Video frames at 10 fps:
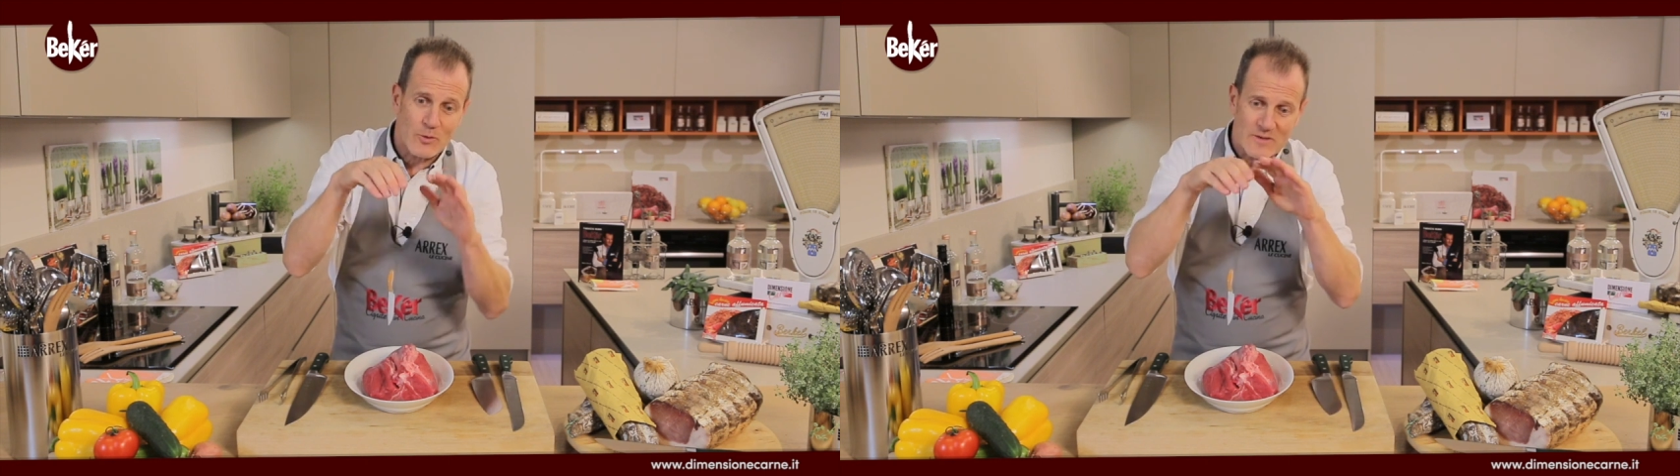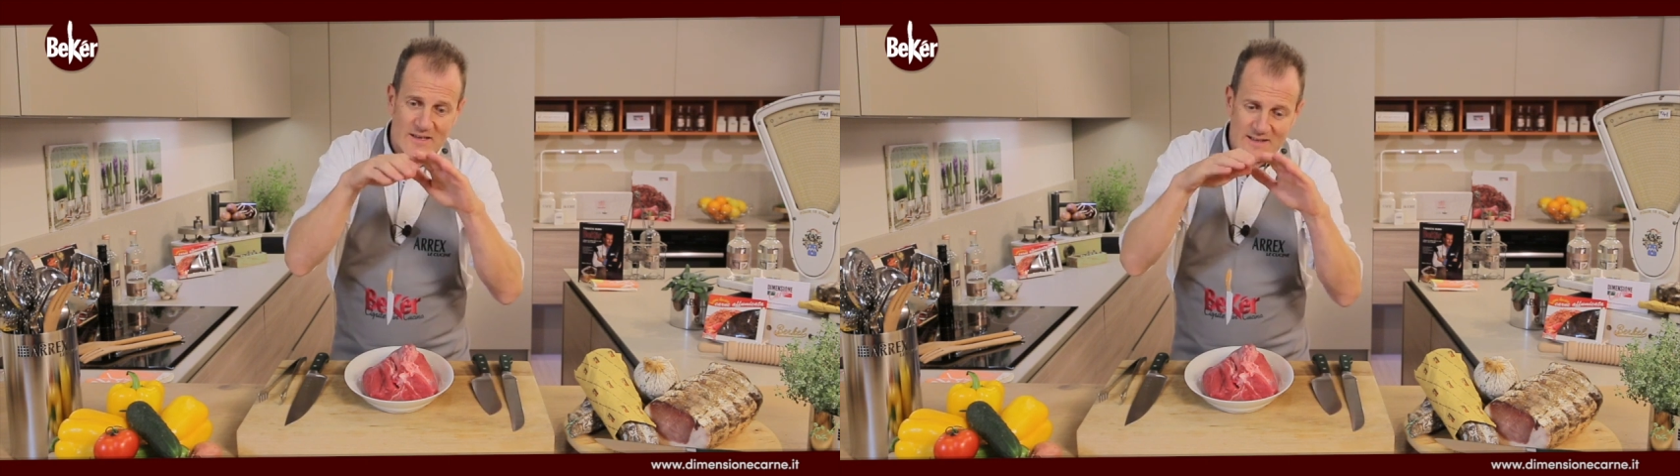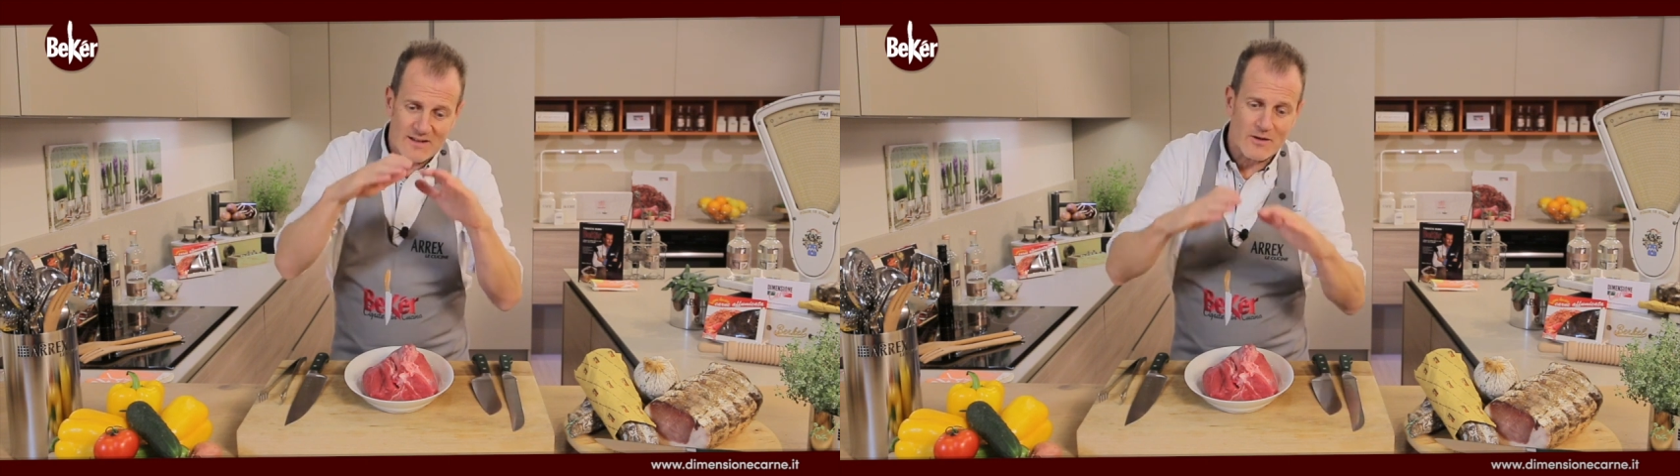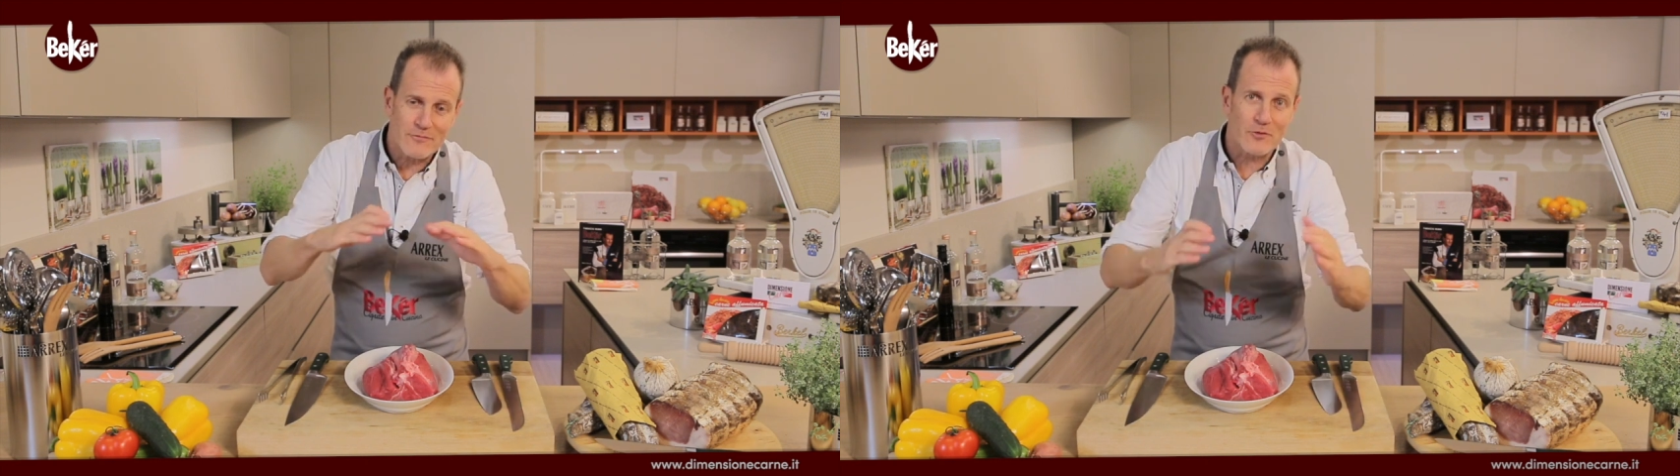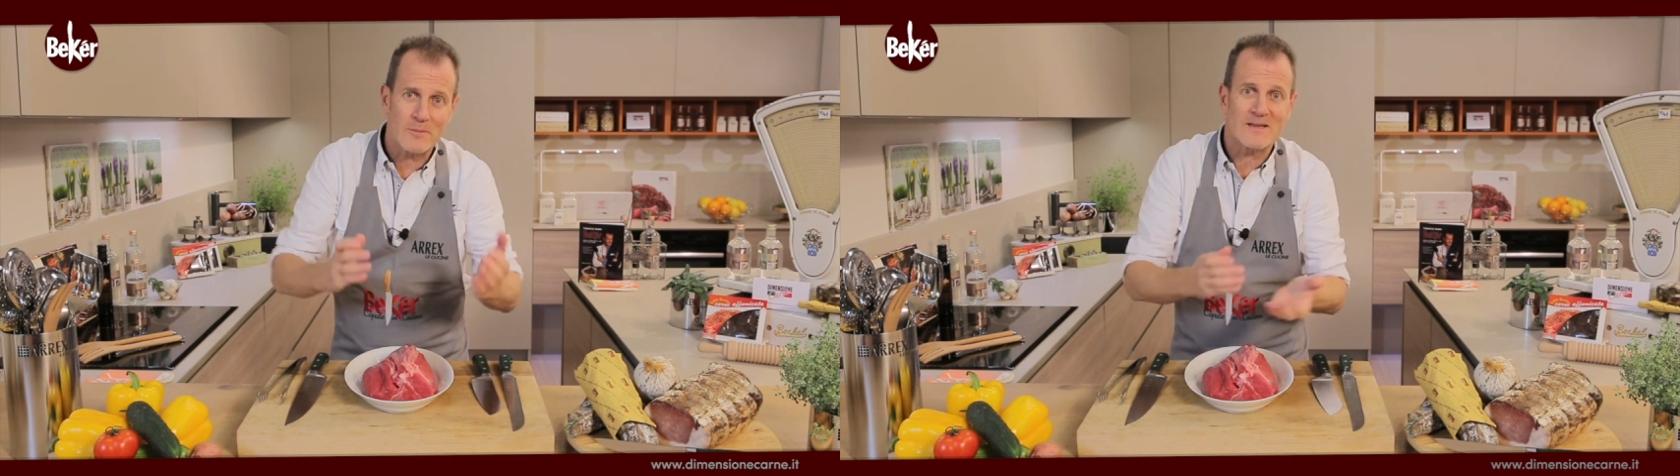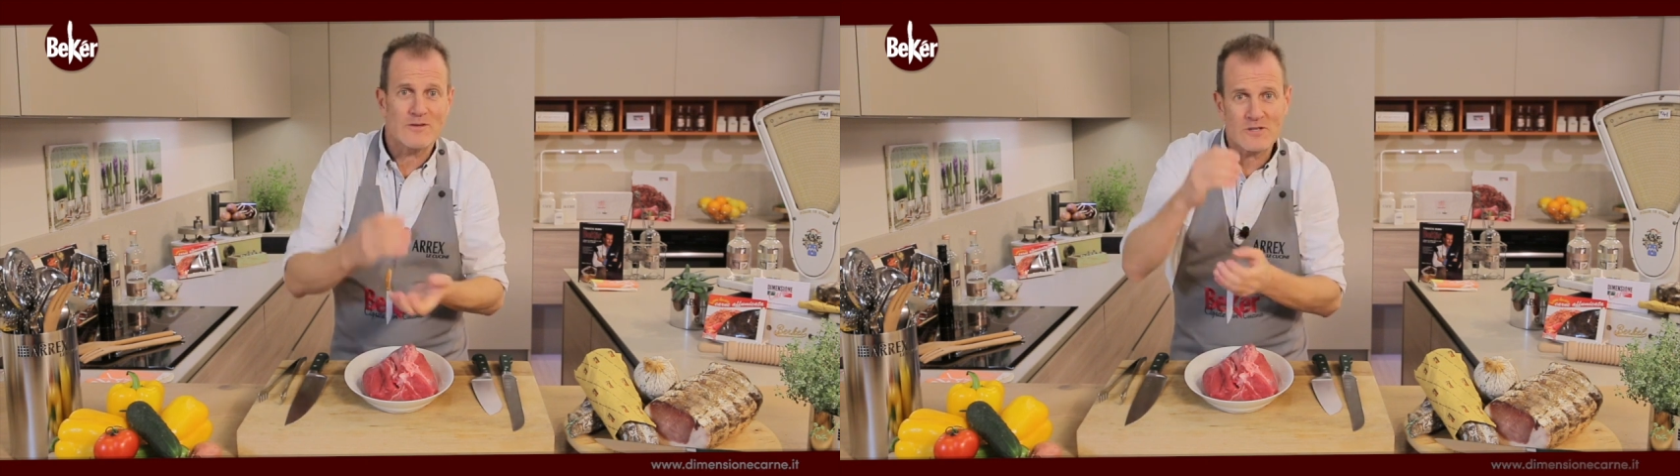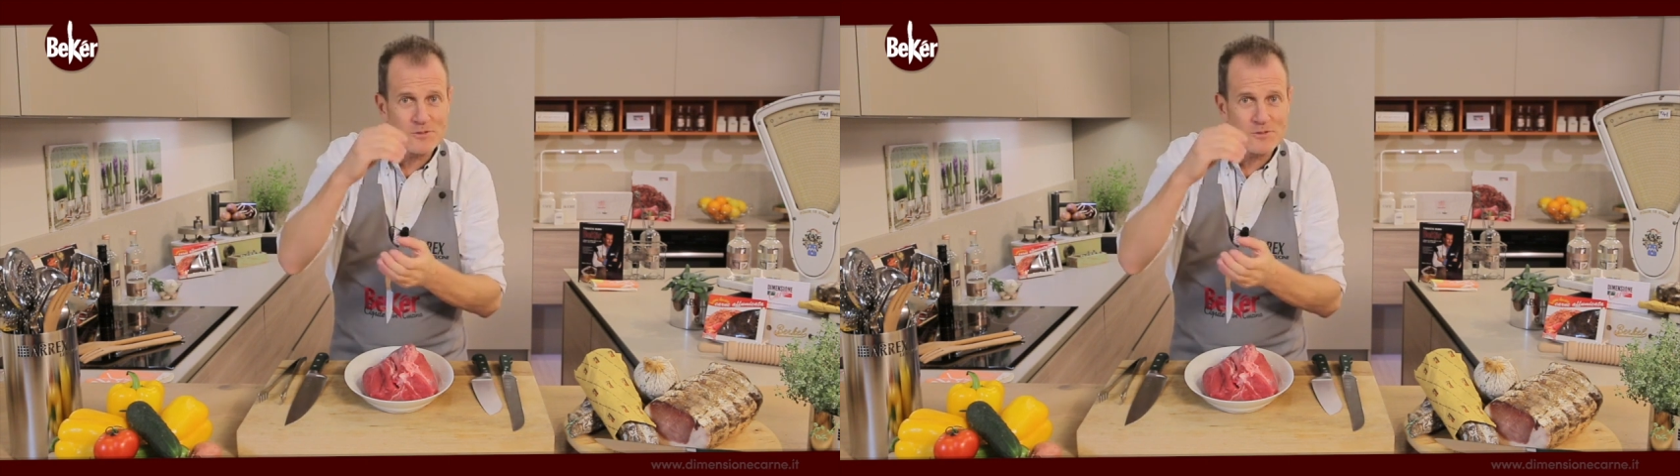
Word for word: quindi gli dà una forma di una